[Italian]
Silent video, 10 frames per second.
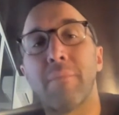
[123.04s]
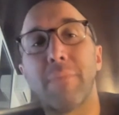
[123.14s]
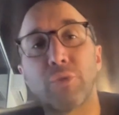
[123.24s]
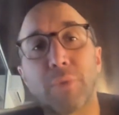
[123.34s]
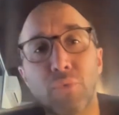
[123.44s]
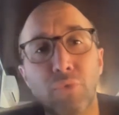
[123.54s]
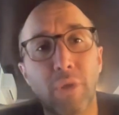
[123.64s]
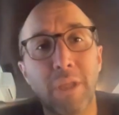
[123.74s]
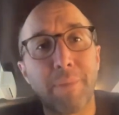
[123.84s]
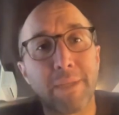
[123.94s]
ma
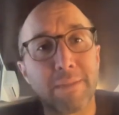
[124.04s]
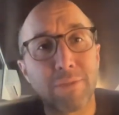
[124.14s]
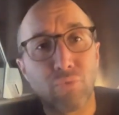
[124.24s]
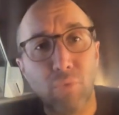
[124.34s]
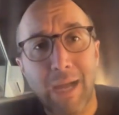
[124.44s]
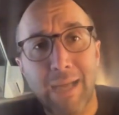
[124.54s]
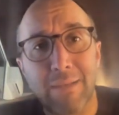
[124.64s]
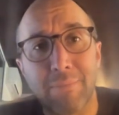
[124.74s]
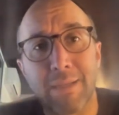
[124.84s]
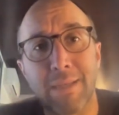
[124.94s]
soprattutto
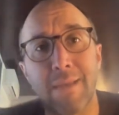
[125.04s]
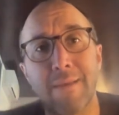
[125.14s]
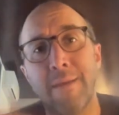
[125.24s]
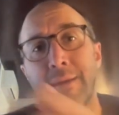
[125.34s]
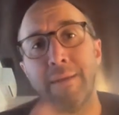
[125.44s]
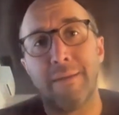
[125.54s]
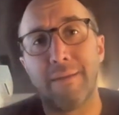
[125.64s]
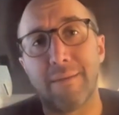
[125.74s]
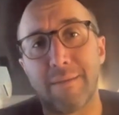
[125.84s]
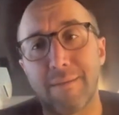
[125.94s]
ipertestuale, perché
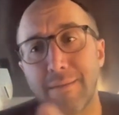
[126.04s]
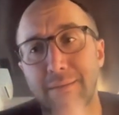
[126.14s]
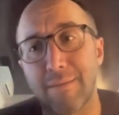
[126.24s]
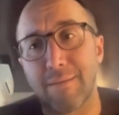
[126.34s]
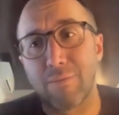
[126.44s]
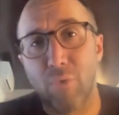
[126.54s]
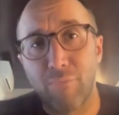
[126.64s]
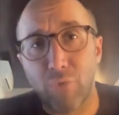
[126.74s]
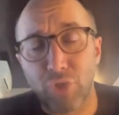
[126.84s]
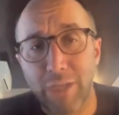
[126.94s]
eh,
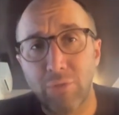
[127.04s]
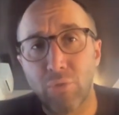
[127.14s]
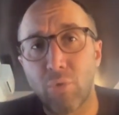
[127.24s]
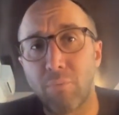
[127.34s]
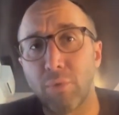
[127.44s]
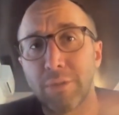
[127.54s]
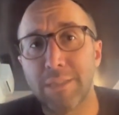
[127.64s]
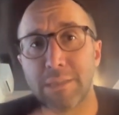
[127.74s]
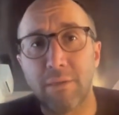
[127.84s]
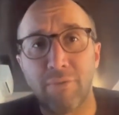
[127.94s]
coinvolgendo
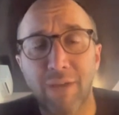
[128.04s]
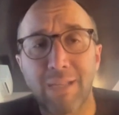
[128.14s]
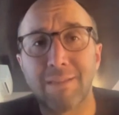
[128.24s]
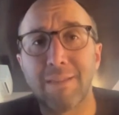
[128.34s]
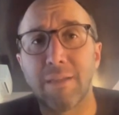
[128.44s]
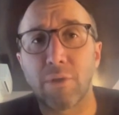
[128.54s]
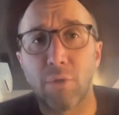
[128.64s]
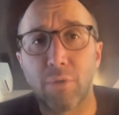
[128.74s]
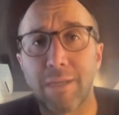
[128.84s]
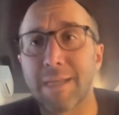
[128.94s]
moltissimi fatti di
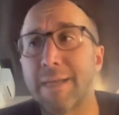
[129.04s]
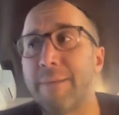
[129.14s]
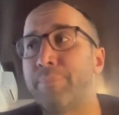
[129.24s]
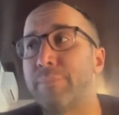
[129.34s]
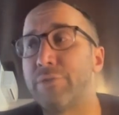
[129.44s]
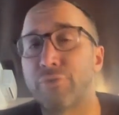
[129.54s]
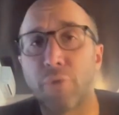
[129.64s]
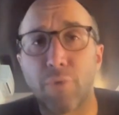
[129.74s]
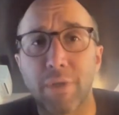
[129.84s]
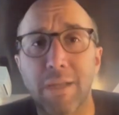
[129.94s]
cronaca, di
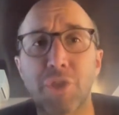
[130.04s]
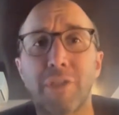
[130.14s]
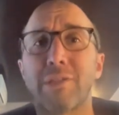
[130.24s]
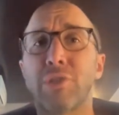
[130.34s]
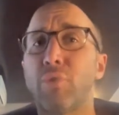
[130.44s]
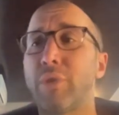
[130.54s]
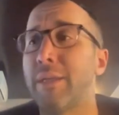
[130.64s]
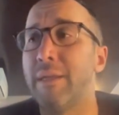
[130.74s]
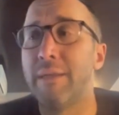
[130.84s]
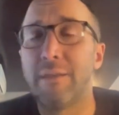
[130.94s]
storia,
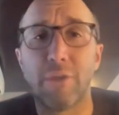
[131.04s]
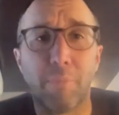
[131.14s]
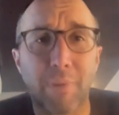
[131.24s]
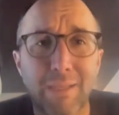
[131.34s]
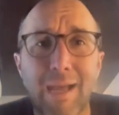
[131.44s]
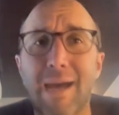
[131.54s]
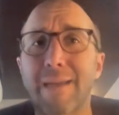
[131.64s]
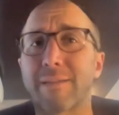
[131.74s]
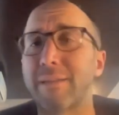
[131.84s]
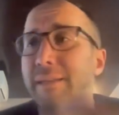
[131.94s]
citazioni di opere
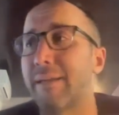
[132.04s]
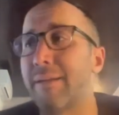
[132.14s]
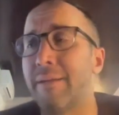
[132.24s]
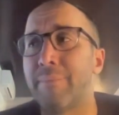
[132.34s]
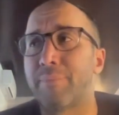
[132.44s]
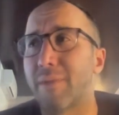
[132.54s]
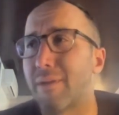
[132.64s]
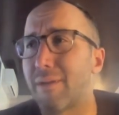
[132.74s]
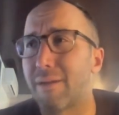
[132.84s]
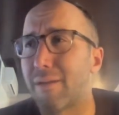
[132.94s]
d'arte,
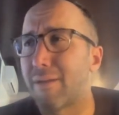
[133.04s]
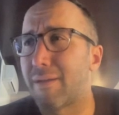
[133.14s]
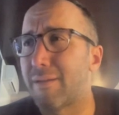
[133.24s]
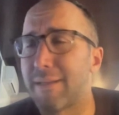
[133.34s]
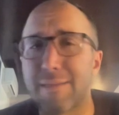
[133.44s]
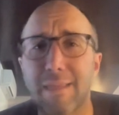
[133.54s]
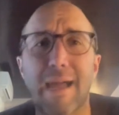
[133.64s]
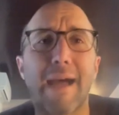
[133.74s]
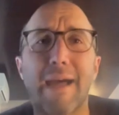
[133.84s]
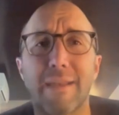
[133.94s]
eh,
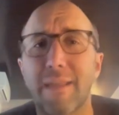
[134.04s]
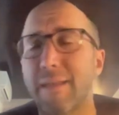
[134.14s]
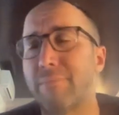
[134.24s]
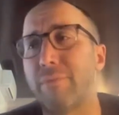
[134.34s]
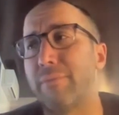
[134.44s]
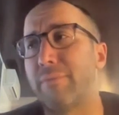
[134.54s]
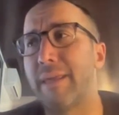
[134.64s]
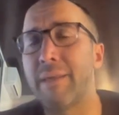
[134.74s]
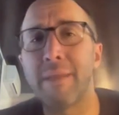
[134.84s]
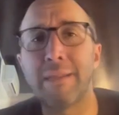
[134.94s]
letterarie,
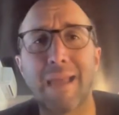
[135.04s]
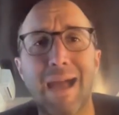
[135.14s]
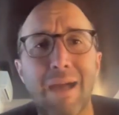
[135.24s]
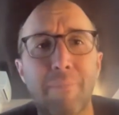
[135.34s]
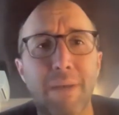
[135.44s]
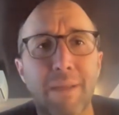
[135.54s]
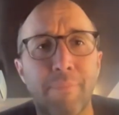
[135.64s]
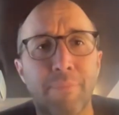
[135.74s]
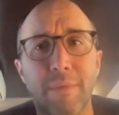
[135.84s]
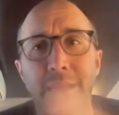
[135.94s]
chiaramente
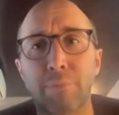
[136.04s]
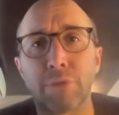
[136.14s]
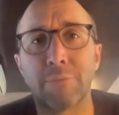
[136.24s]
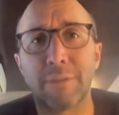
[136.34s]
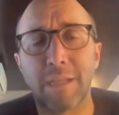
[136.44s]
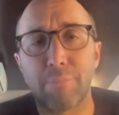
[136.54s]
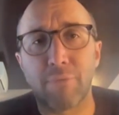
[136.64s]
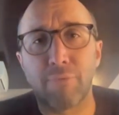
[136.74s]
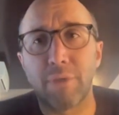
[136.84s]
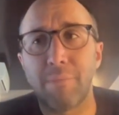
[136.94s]
apre delle possibilità di
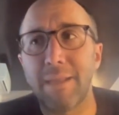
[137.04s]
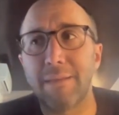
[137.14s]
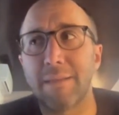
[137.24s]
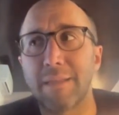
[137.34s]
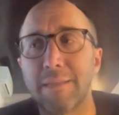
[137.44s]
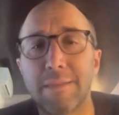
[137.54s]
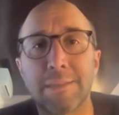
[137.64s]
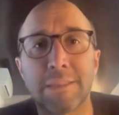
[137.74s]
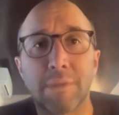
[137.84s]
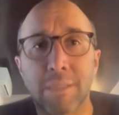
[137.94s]
approfondimenti in
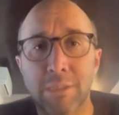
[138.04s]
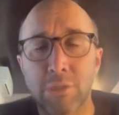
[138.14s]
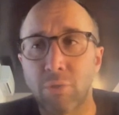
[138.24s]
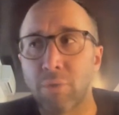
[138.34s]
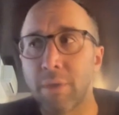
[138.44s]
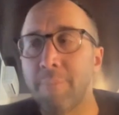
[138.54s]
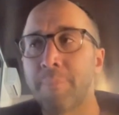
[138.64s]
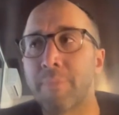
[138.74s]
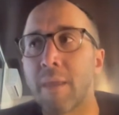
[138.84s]
tantissime direzioni